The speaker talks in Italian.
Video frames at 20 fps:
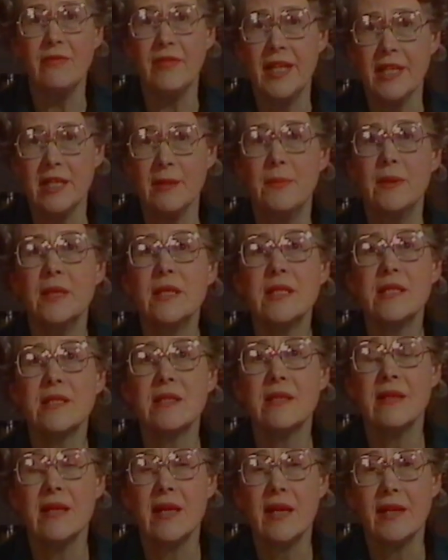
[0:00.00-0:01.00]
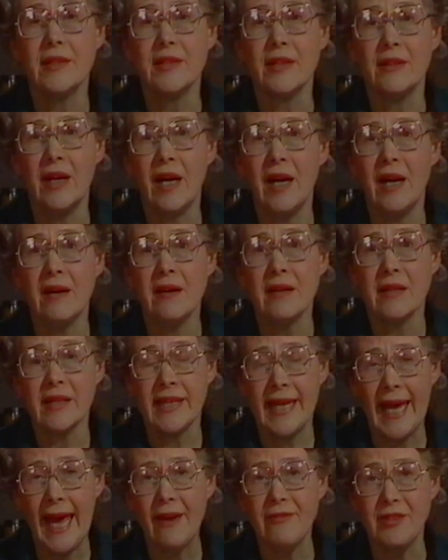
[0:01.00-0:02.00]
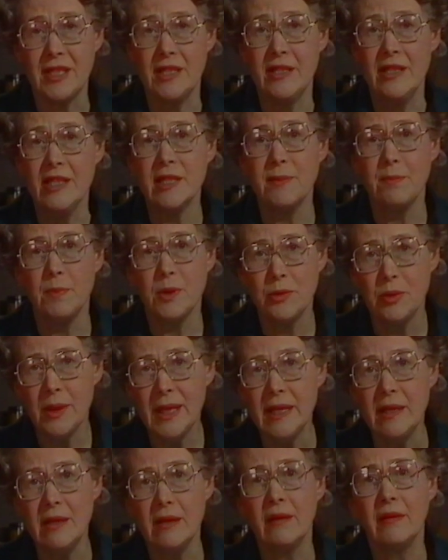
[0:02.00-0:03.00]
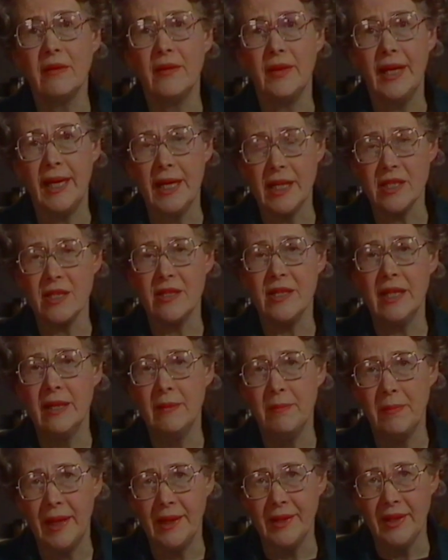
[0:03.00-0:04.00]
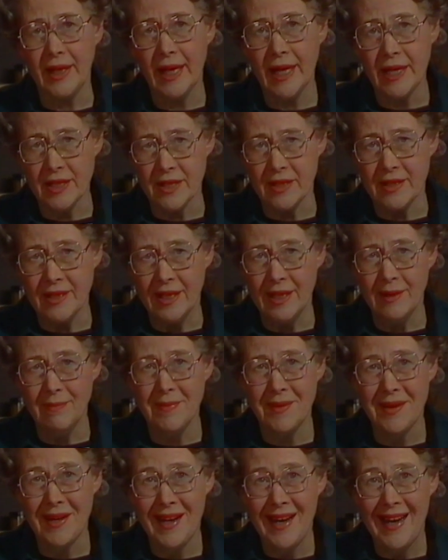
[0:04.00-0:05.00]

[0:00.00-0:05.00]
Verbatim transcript: In altri invertebrati, tra l'ectoderma e l'endoderma, vi sono delle cavità che